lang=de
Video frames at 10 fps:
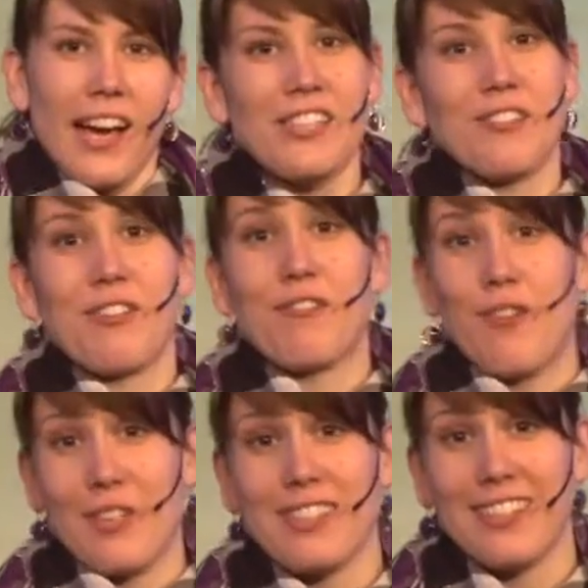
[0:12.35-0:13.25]
Hast du
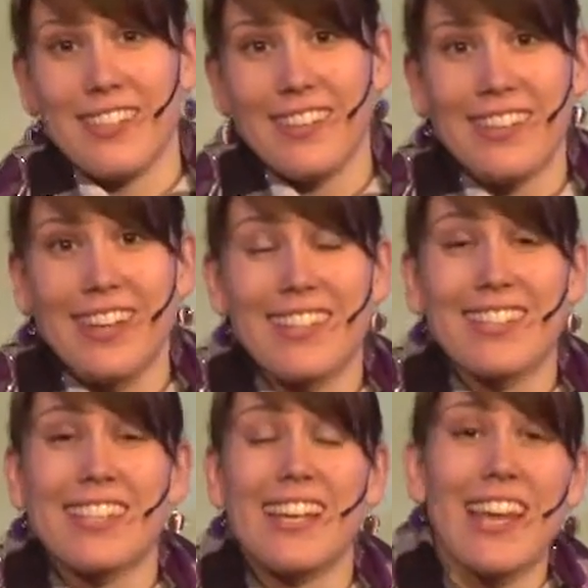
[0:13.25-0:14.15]
gewusst, dass
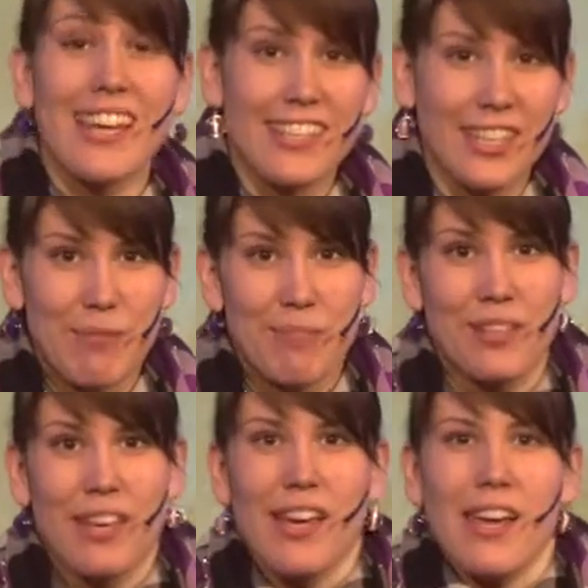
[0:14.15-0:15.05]
es Läden
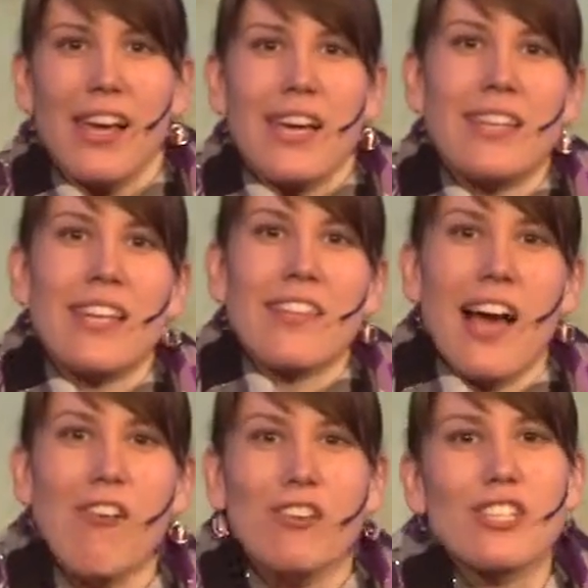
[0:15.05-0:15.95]
gibt, in denen es
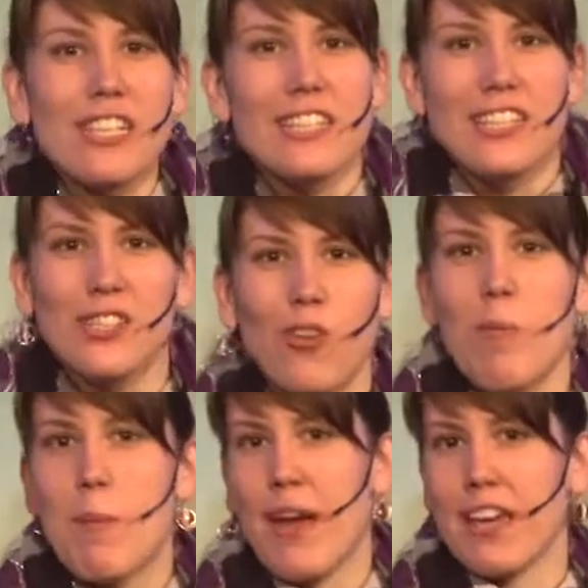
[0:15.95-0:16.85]
ausschließlich
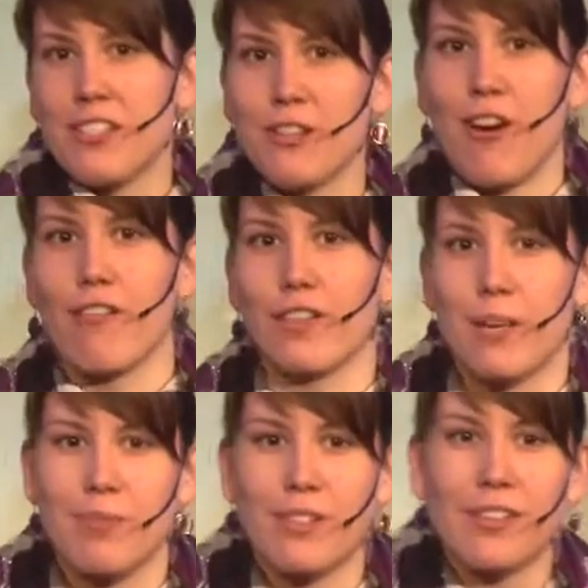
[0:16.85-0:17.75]
Gummibärchen zu kaufen
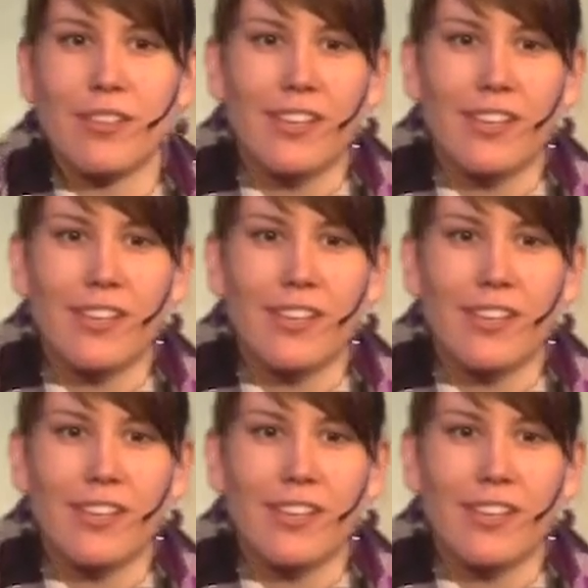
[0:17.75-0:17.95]
gibt?